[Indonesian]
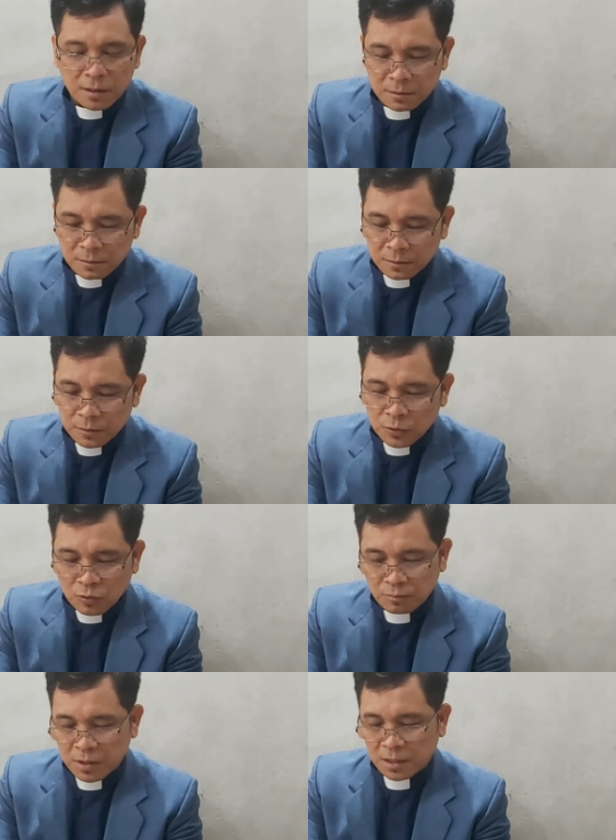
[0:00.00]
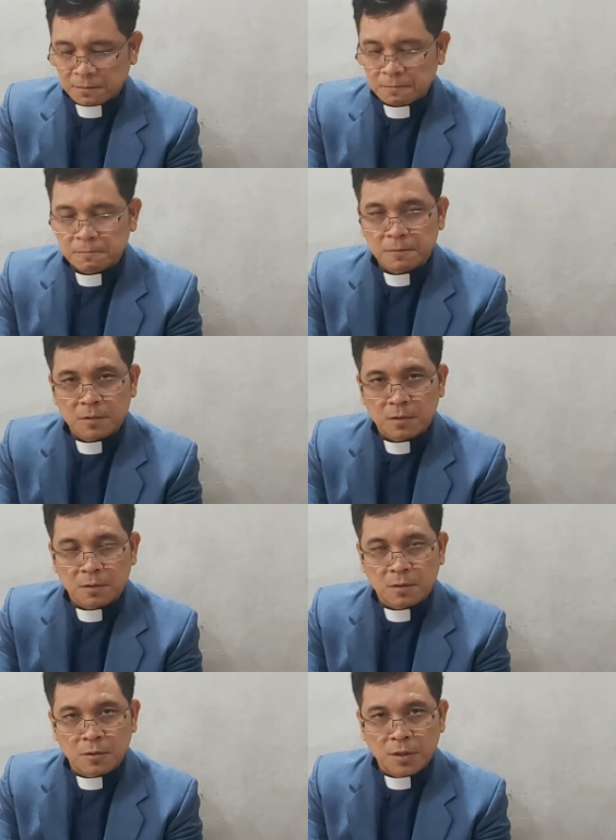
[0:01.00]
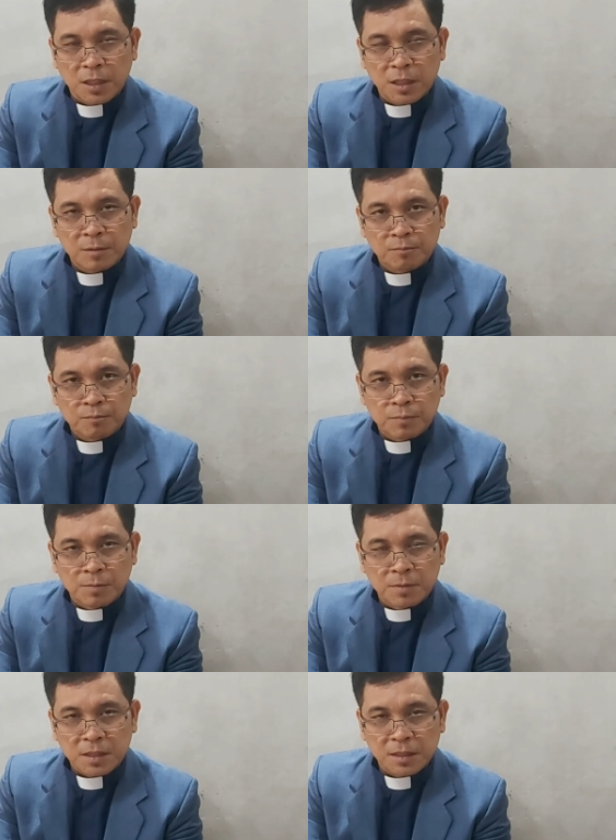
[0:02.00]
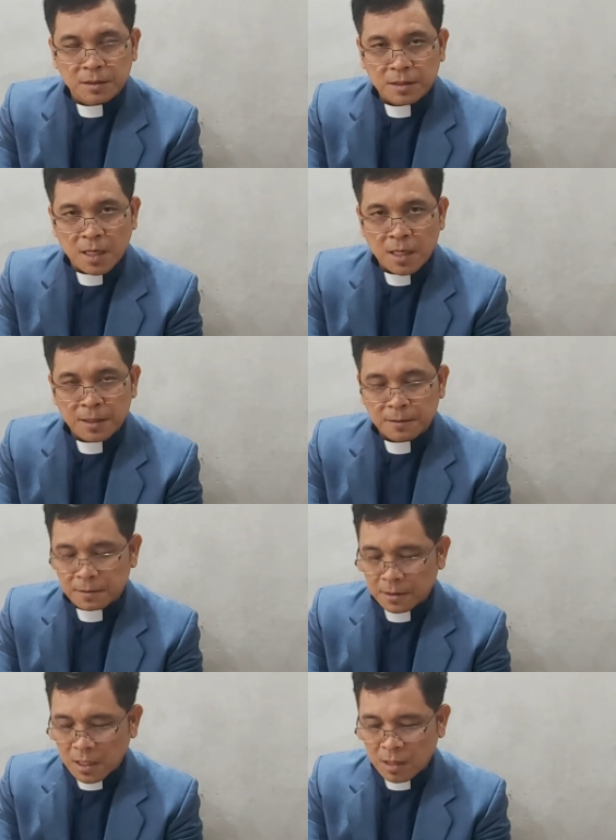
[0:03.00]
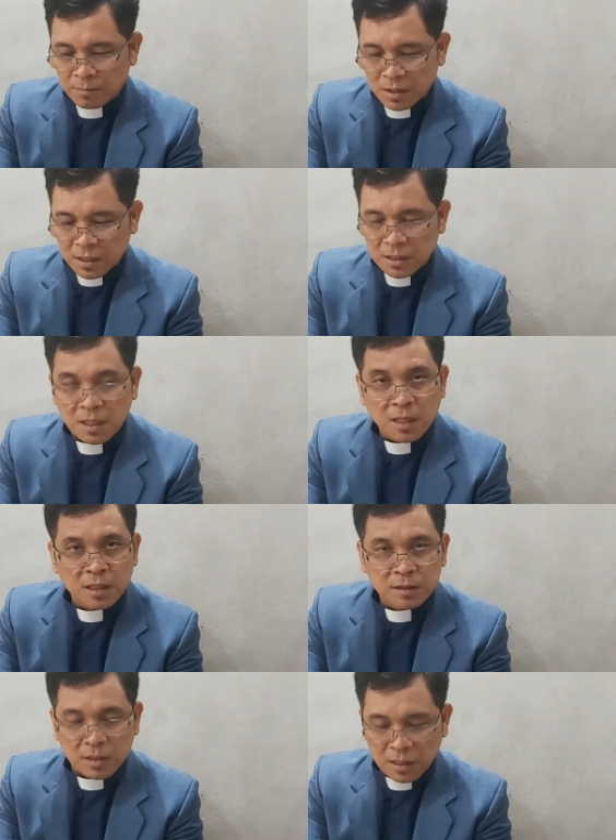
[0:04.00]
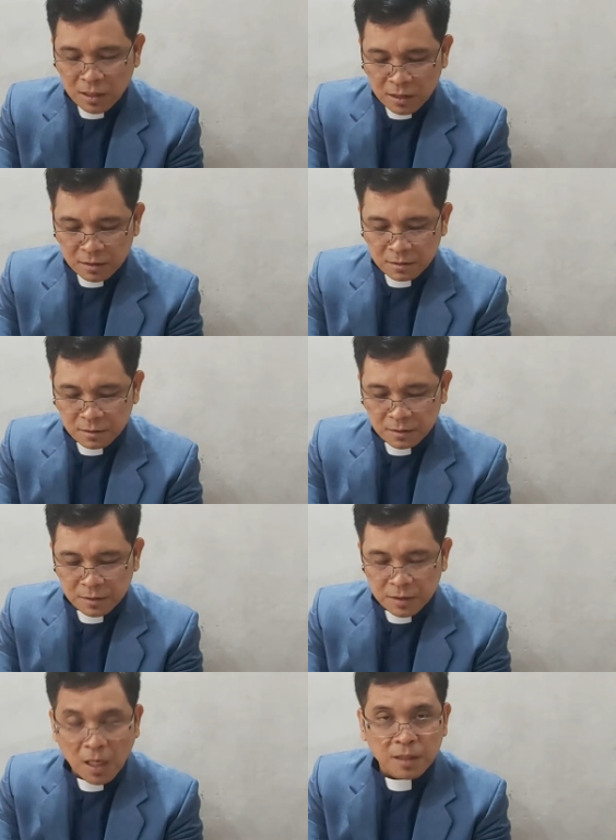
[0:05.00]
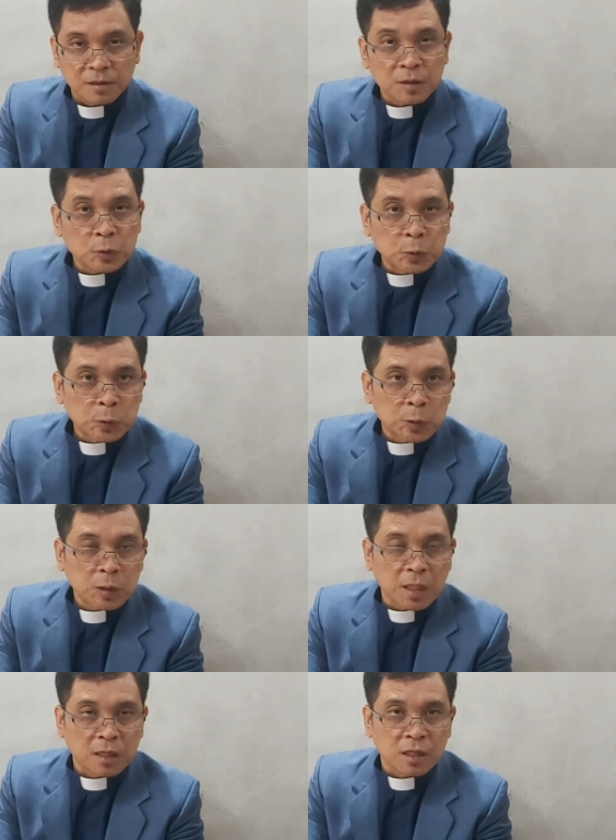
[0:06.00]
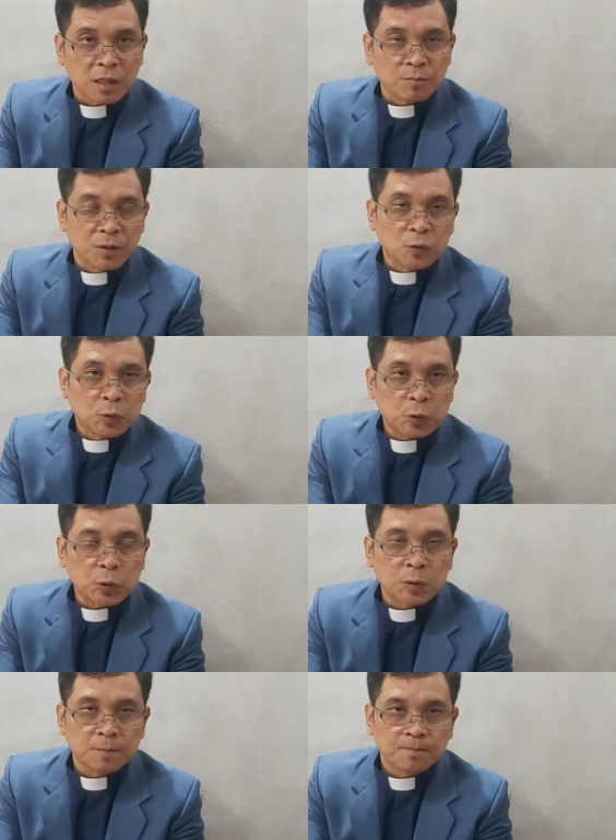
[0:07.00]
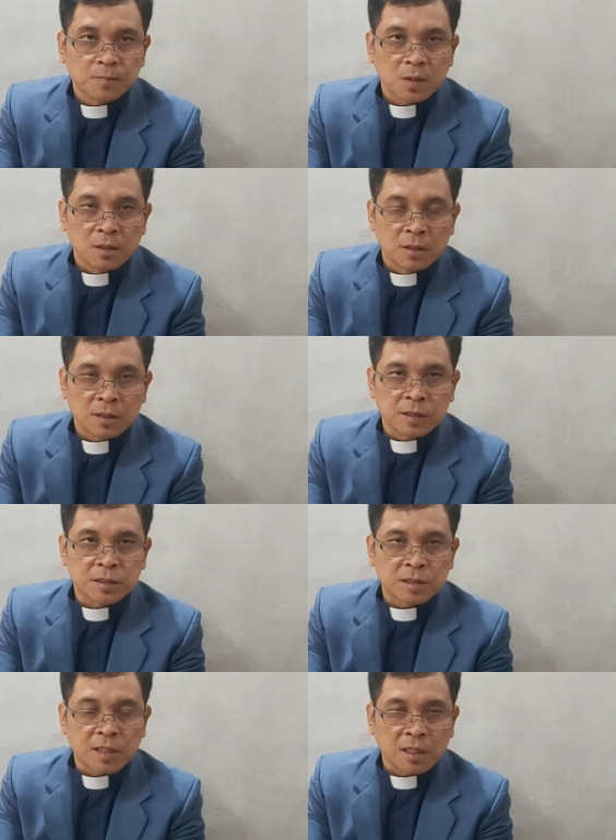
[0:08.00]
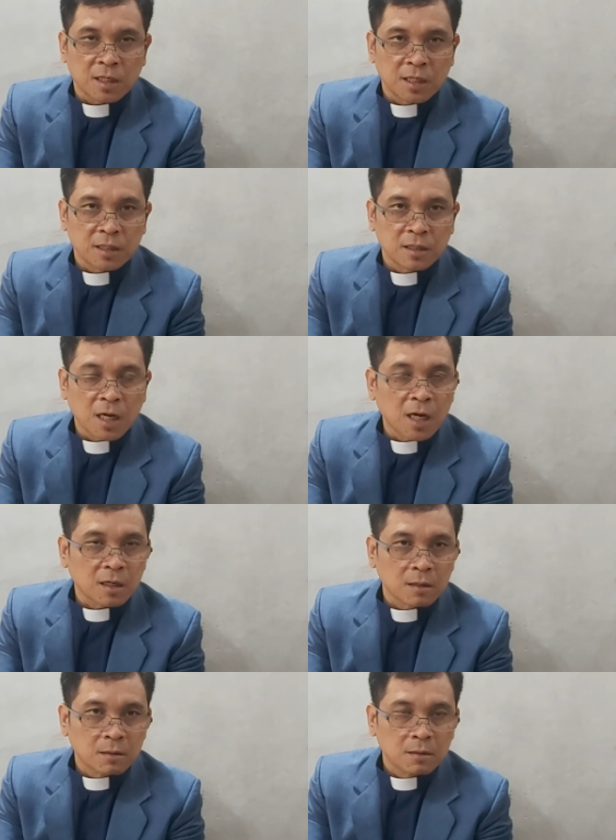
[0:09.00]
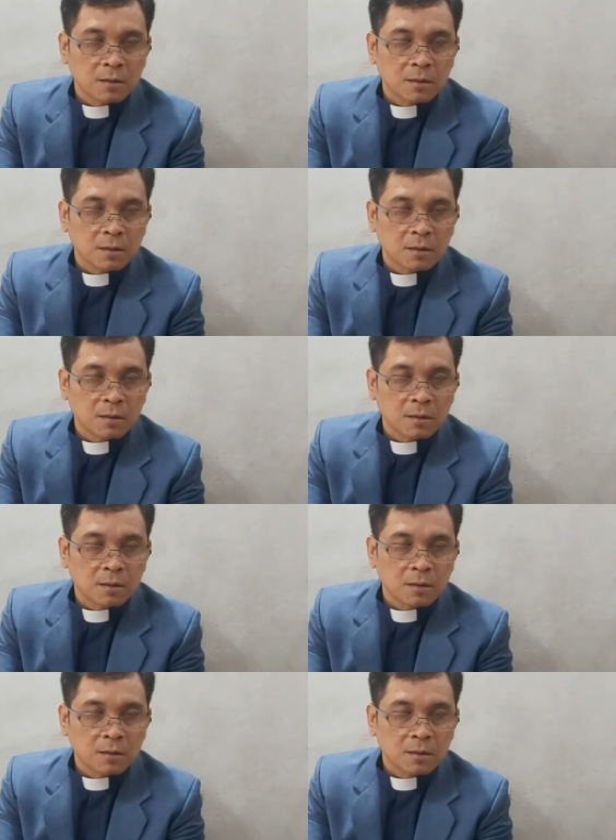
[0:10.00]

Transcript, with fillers: yang cukup berat oleh pemerintahan Amerika Serikat saat itu karena menuntut kesetaraan hak